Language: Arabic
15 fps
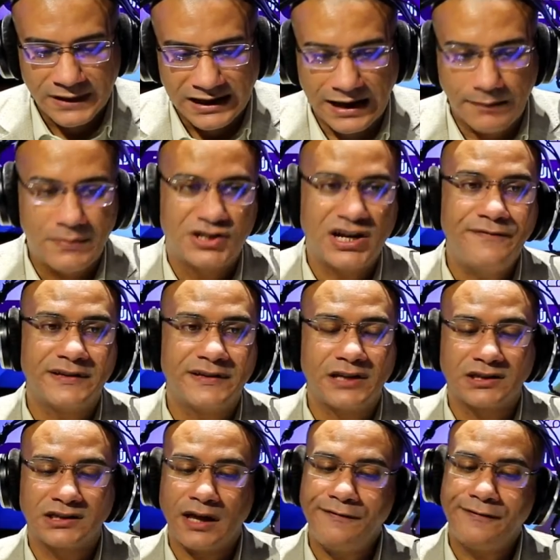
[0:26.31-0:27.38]
لما شافت
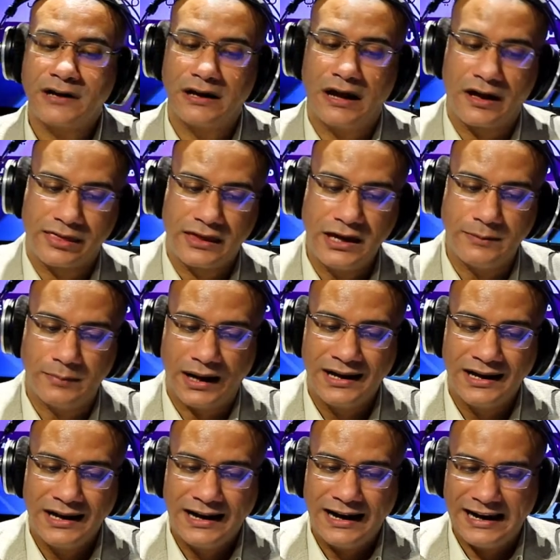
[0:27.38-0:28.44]
الطفره العظيمه
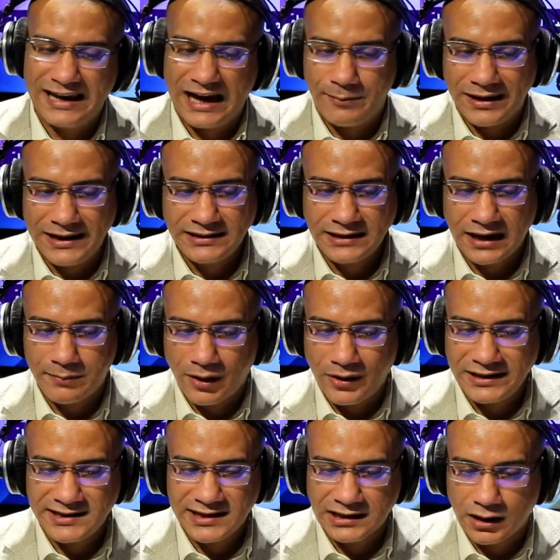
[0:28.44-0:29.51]
اللي عملتها
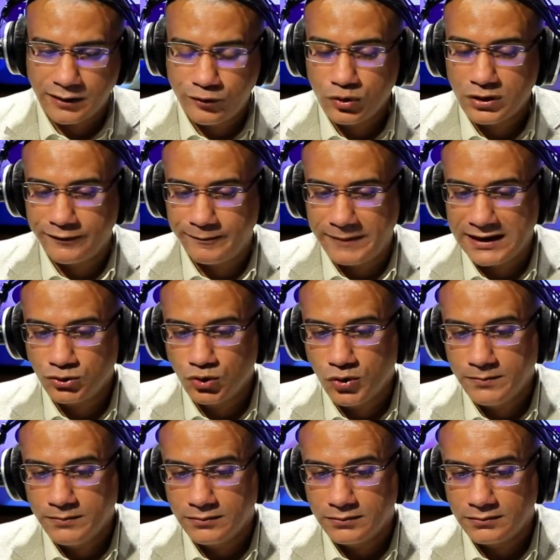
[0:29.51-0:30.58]
موانئ سنغافوره في بلدهم